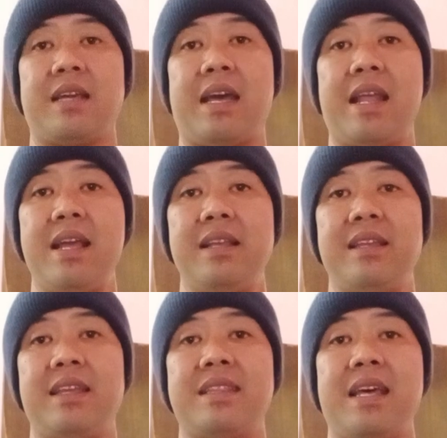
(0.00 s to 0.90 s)
Sekarang
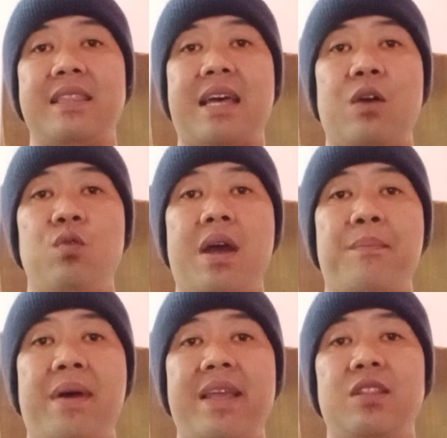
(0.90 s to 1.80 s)
kita tahu
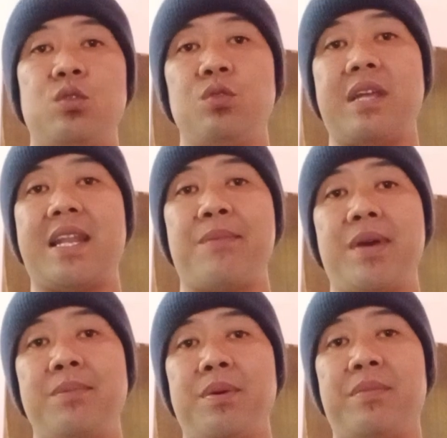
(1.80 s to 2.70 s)
apa itu
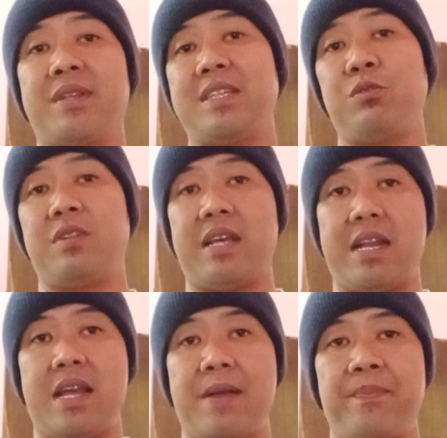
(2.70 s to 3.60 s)
tanaman pembersih
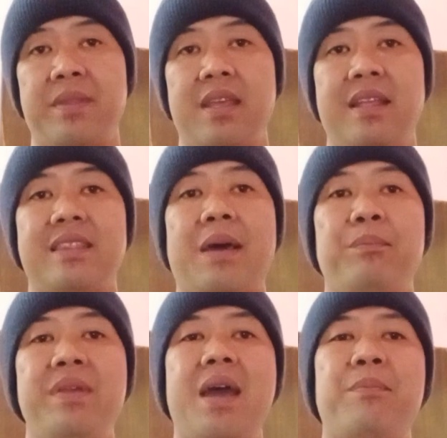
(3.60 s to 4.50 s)
udara.
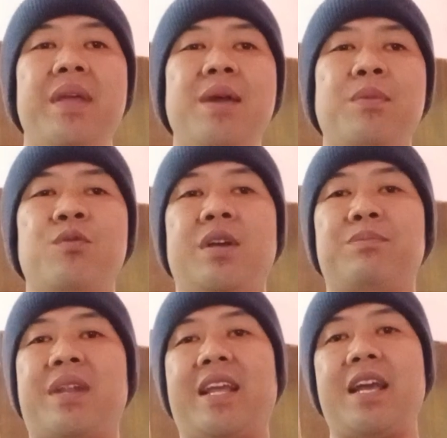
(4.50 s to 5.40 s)
Tapi apa yang
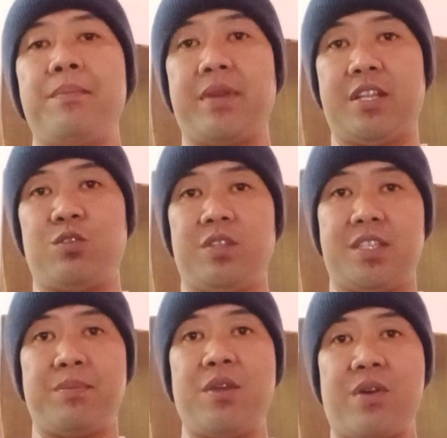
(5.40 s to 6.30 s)
membuat mereka begitu
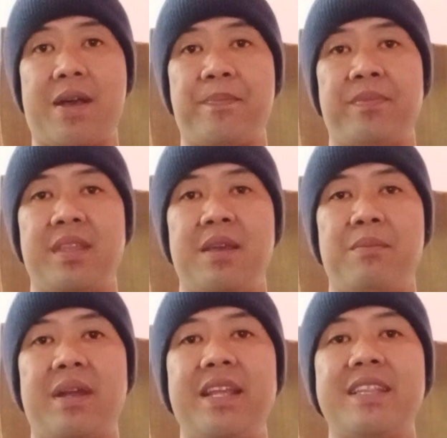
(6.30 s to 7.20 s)
istimewa?
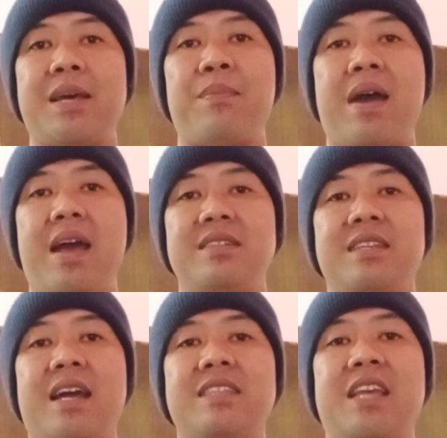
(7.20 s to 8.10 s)
Mari kita bahas
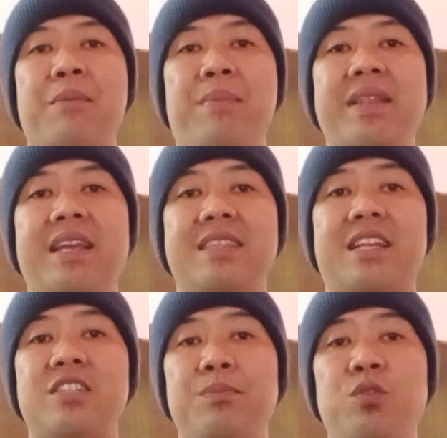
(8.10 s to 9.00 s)
keajaiban yang
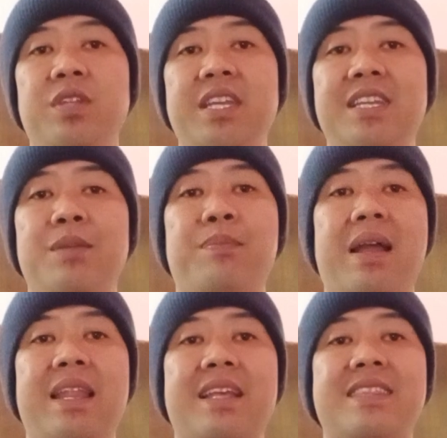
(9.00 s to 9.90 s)
tersembunyi di
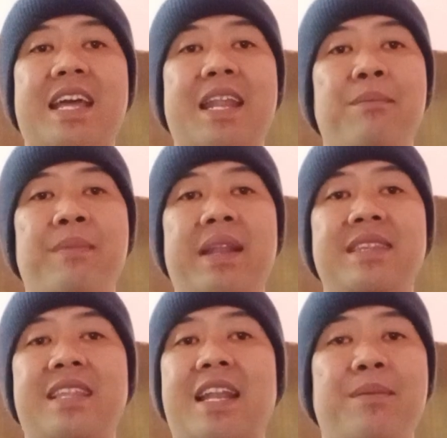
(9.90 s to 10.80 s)
balik
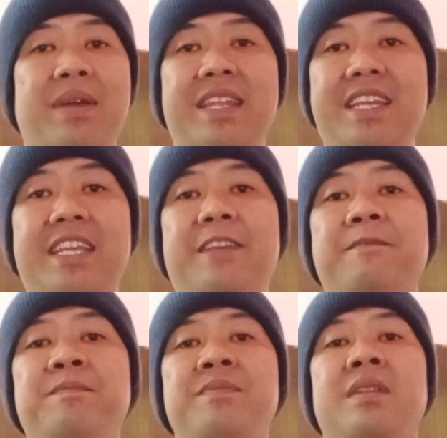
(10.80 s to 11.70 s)
tanaman-tanaman ini.